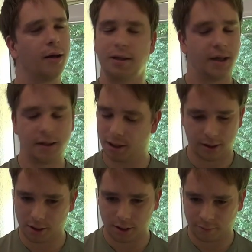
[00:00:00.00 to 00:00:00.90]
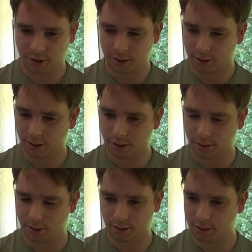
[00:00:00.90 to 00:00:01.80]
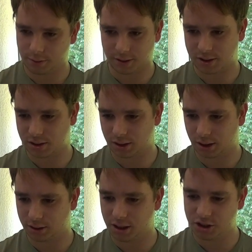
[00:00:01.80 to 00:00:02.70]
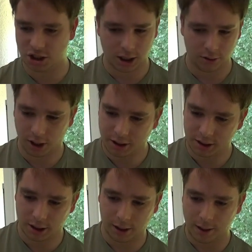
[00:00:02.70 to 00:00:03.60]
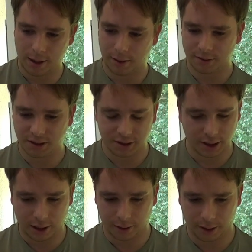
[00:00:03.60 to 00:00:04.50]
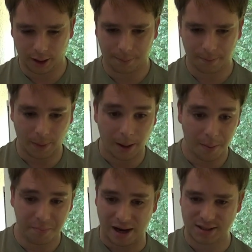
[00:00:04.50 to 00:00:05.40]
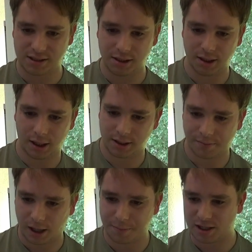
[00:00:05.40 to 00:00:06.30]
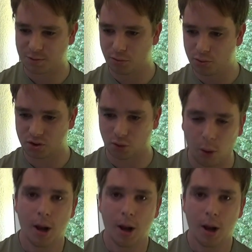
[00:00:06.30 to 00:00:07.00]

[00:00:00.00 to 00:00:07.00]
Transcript: Jeder irgendwie ich, ich, ich weiß es nicht. Ninja oder Nina. Ninja, naja. Bass Ninja, der macht Bass Boost, so.